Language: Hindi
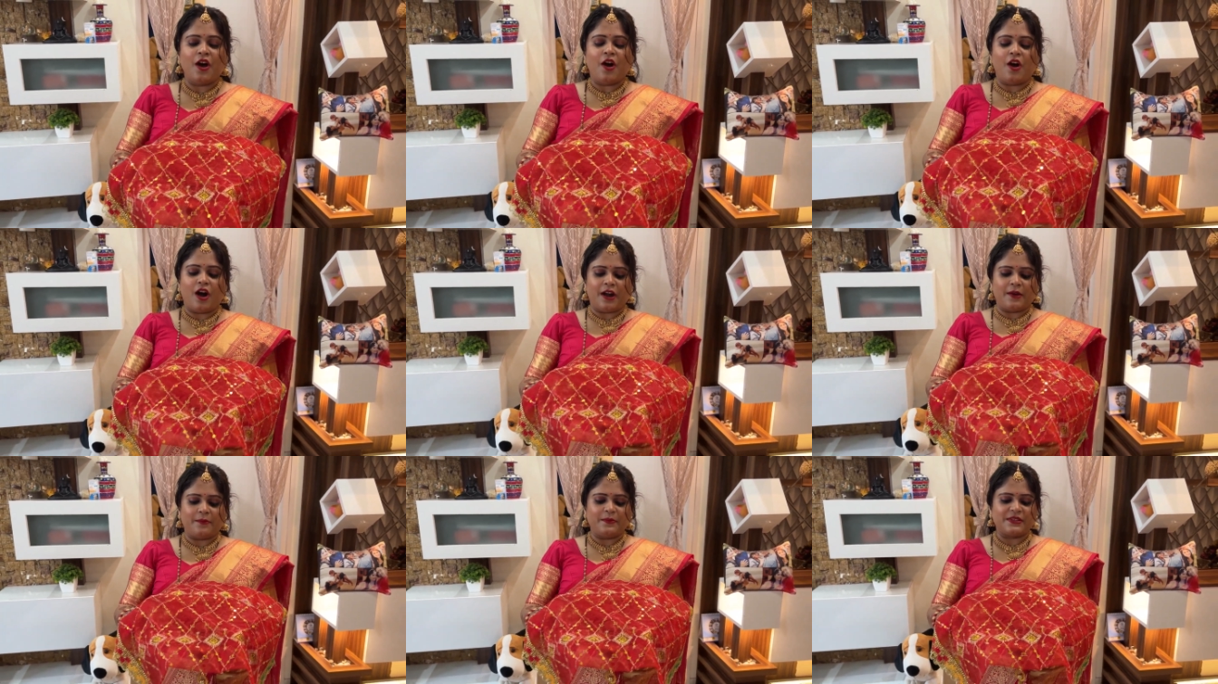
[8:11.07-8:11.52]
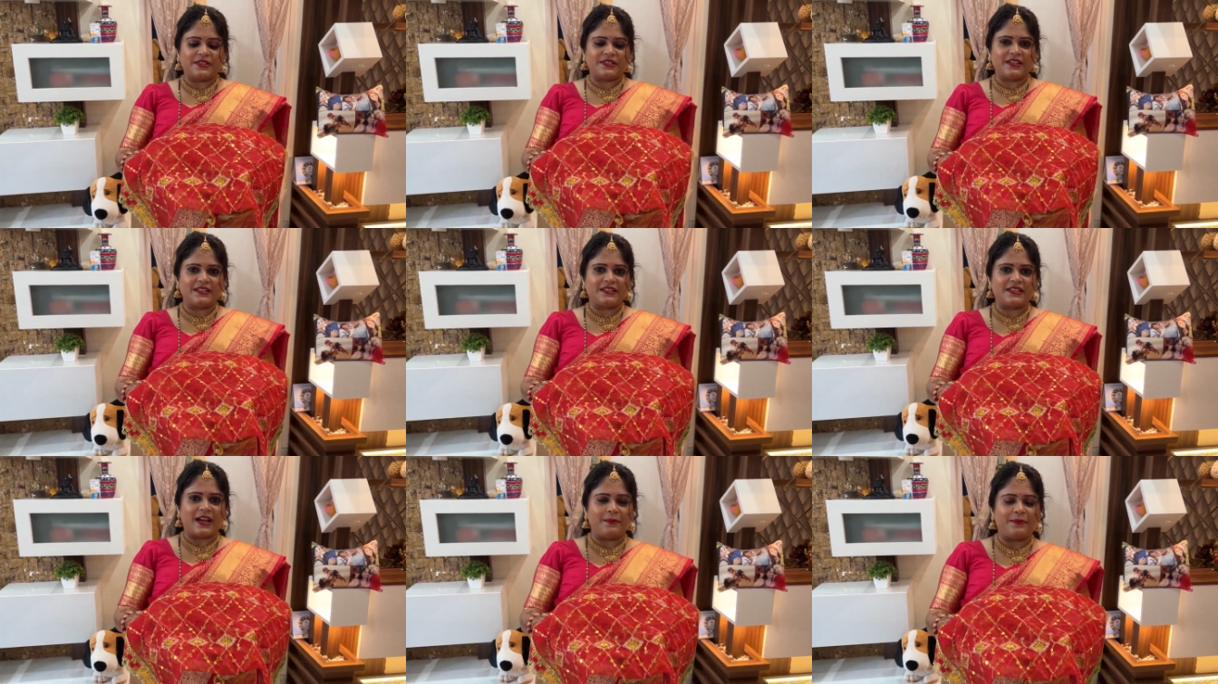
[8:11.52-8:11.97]
और
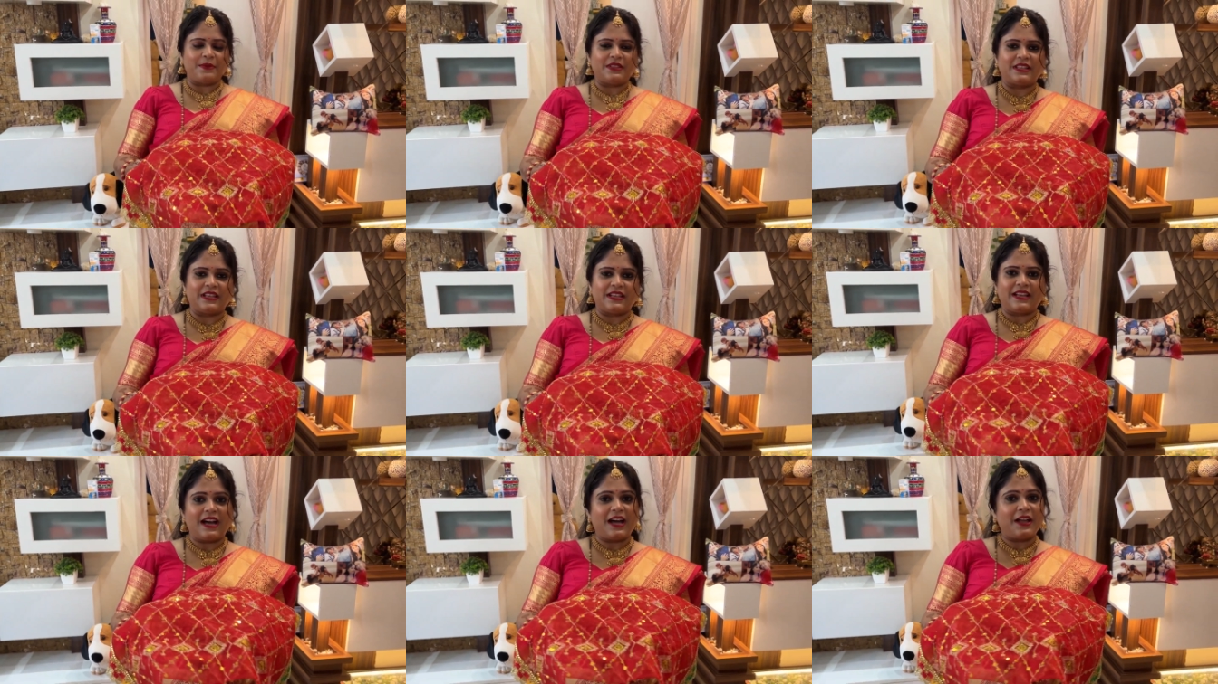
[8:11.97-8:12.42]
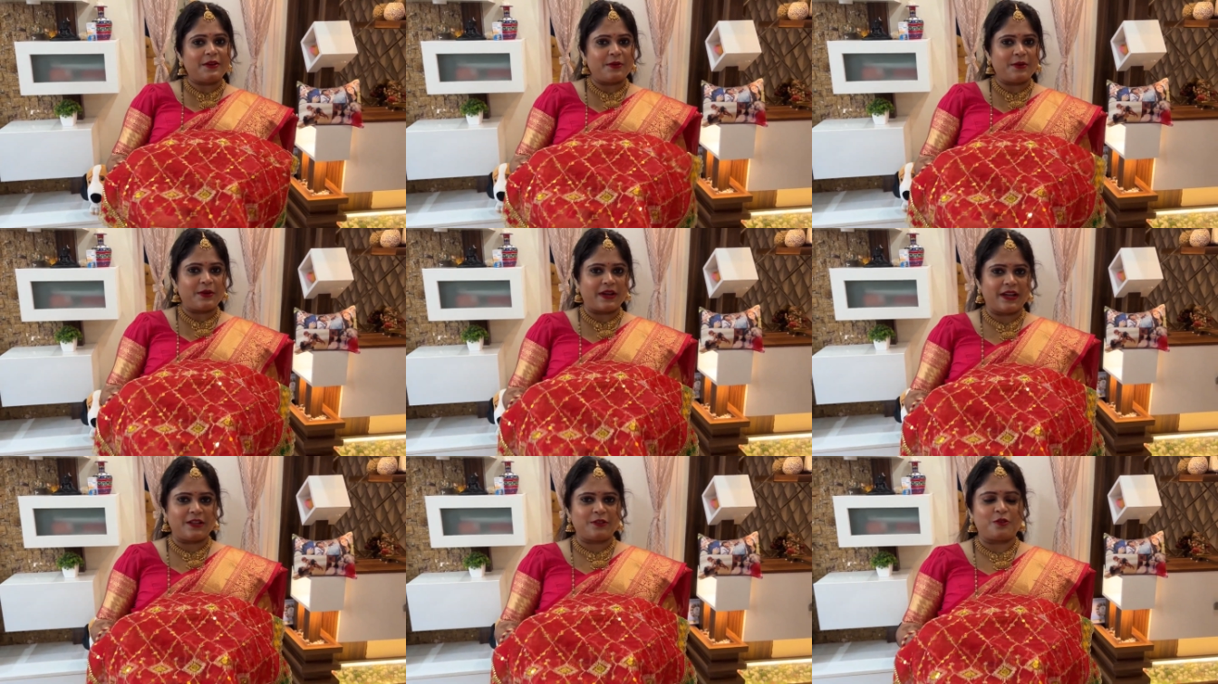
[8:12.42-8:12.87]
मिस्टर झा भी तैयार हो
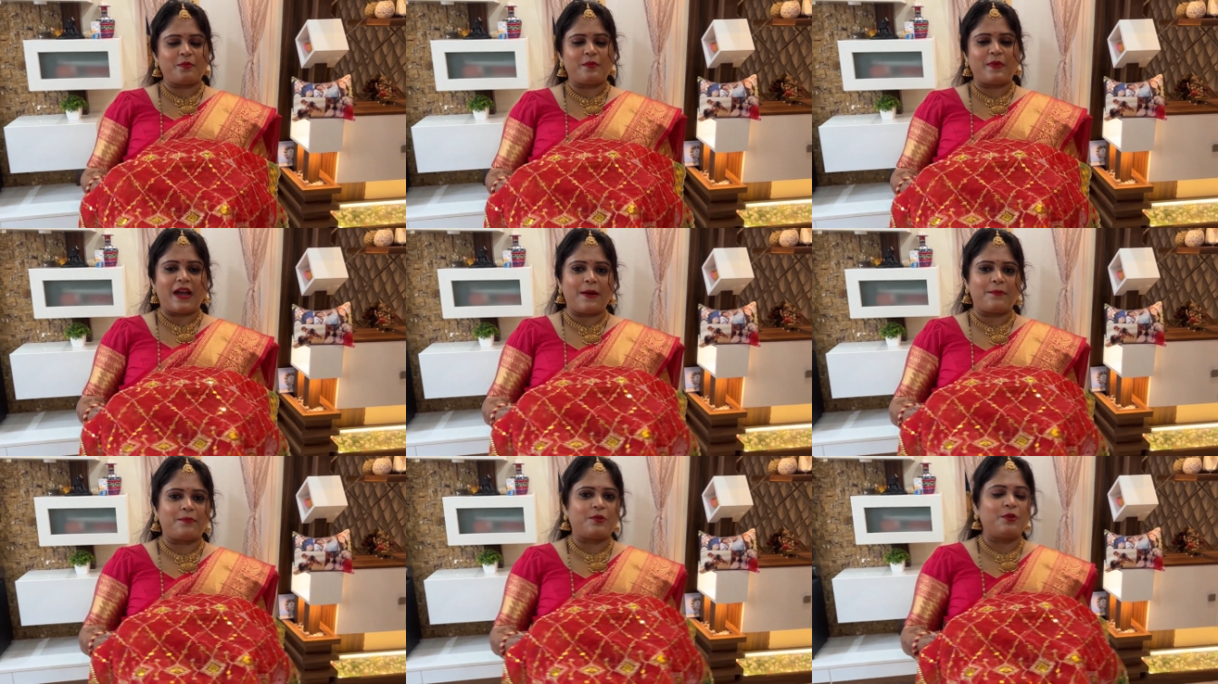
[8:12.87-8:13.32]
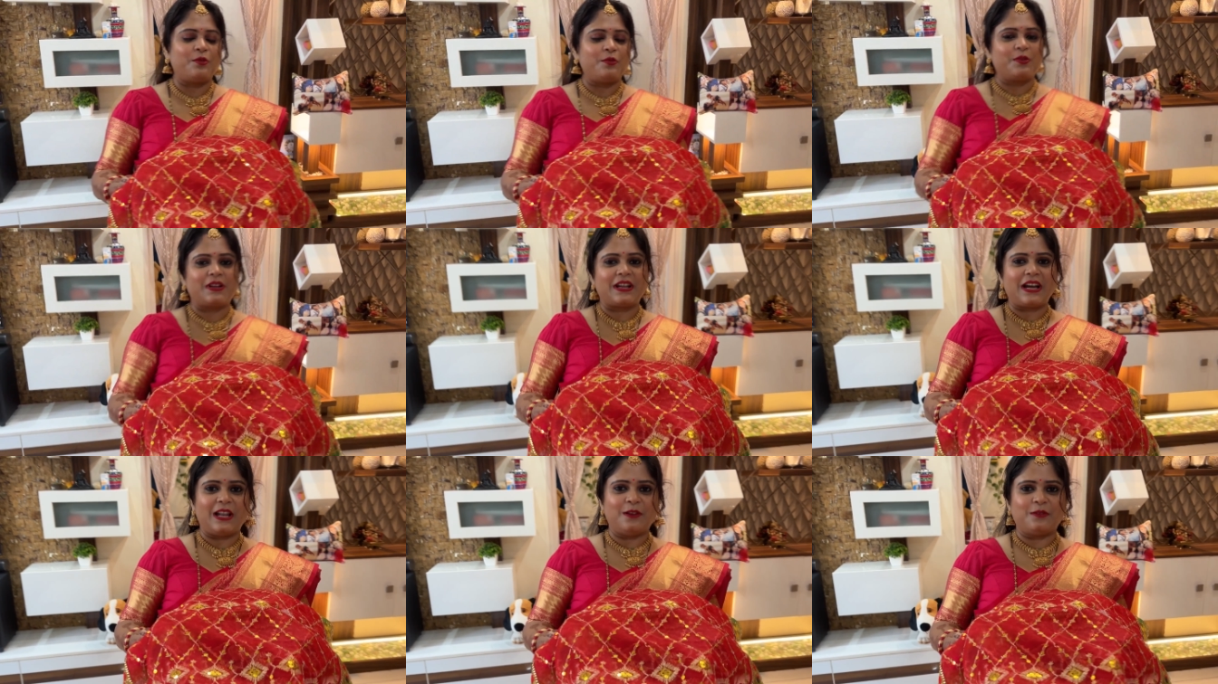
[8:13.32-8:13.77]
गए तो मैं आपको
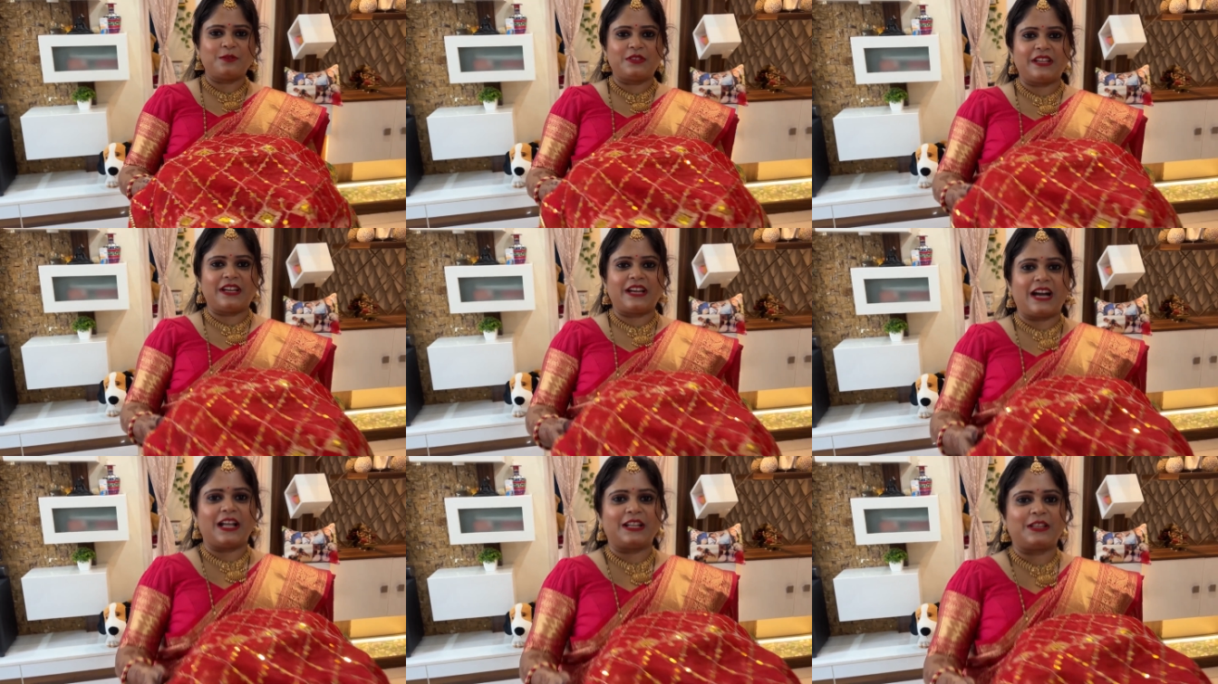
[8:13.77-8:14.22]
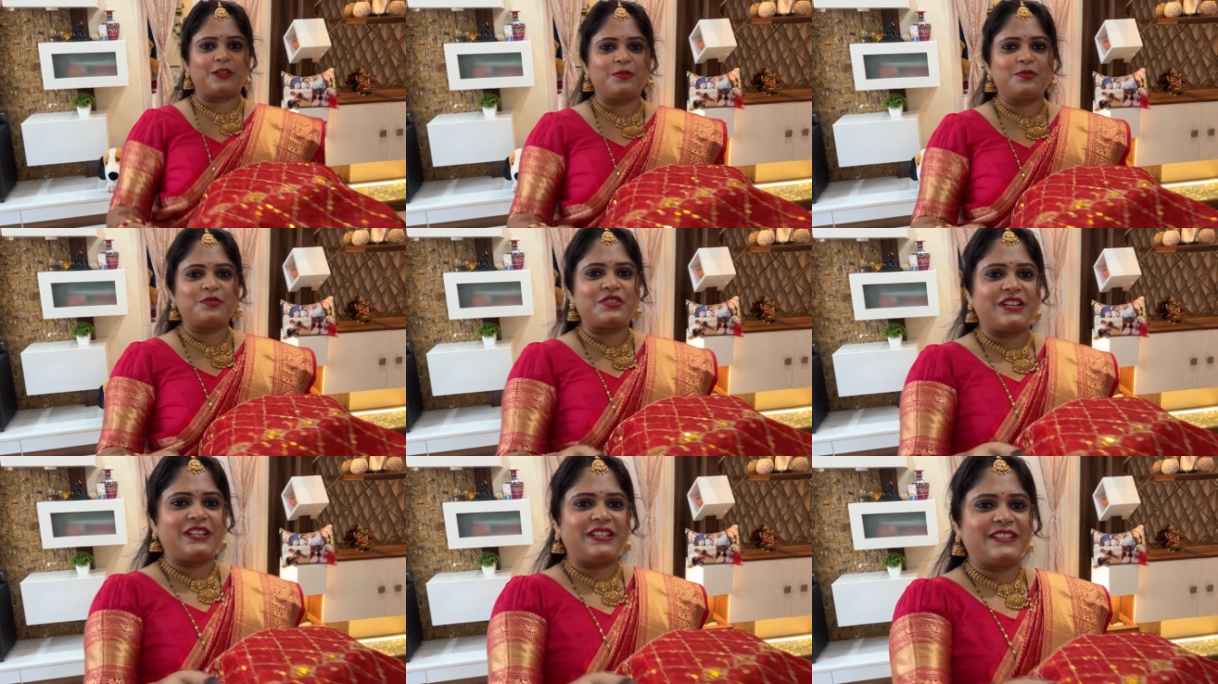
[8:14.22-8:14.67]
उनका लुक दिखाती हूँ
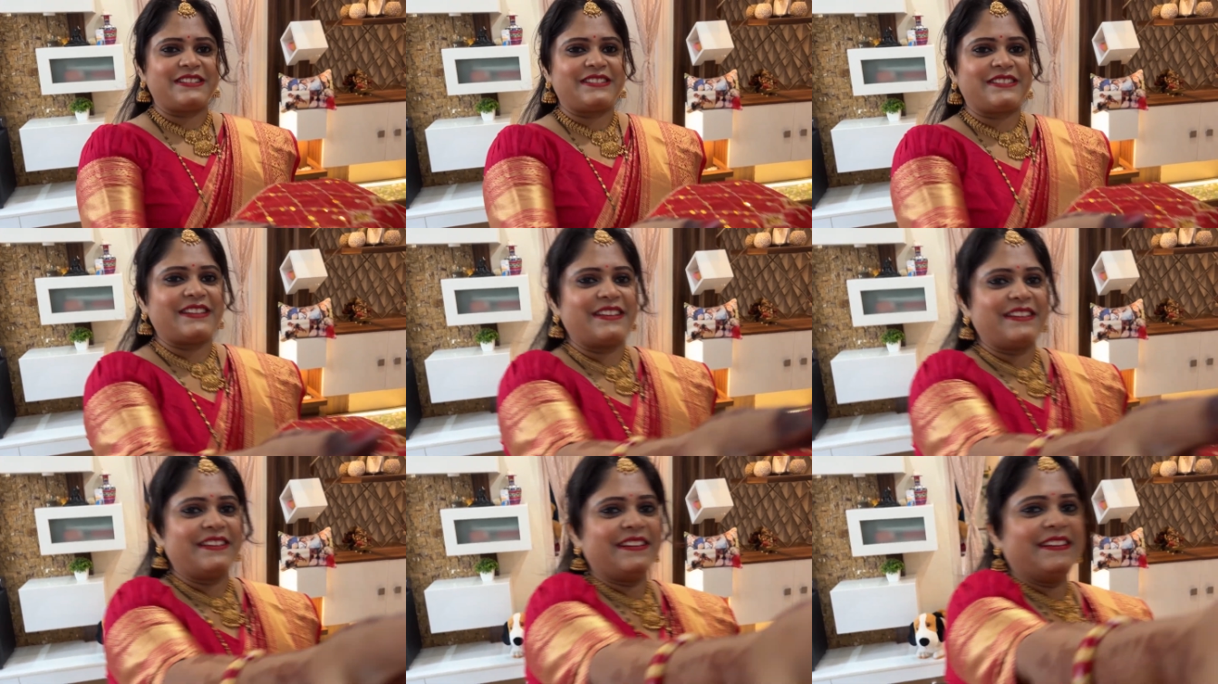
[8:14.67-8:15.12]
जल्दी से